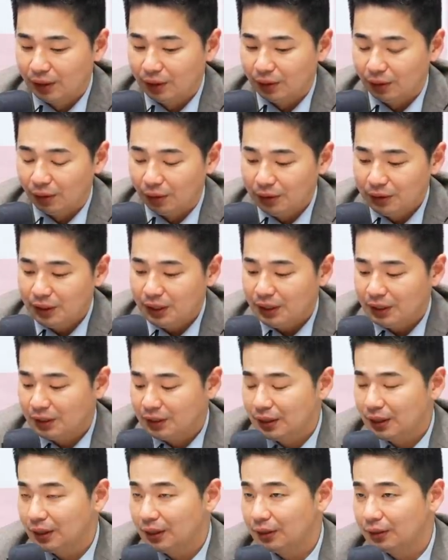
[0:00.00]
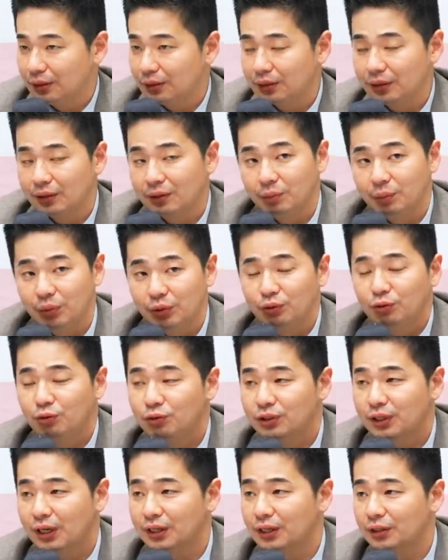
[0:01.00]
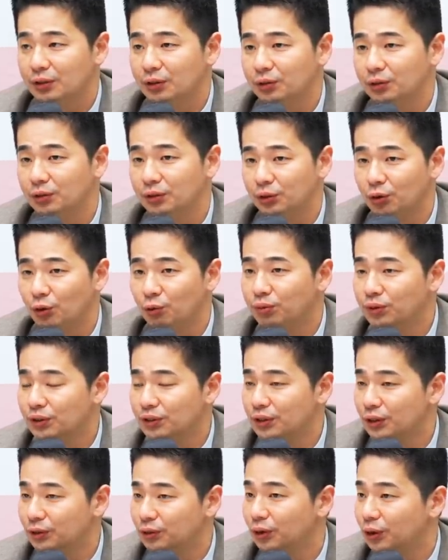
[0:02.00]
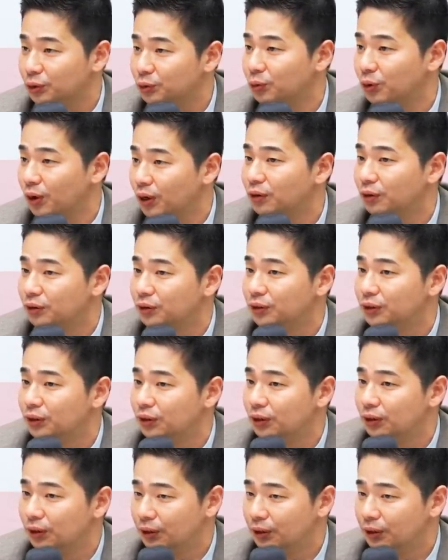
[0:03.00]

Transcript: 어제 이제 미국 장에서도 리오프닝 섹터가 좋았거든요.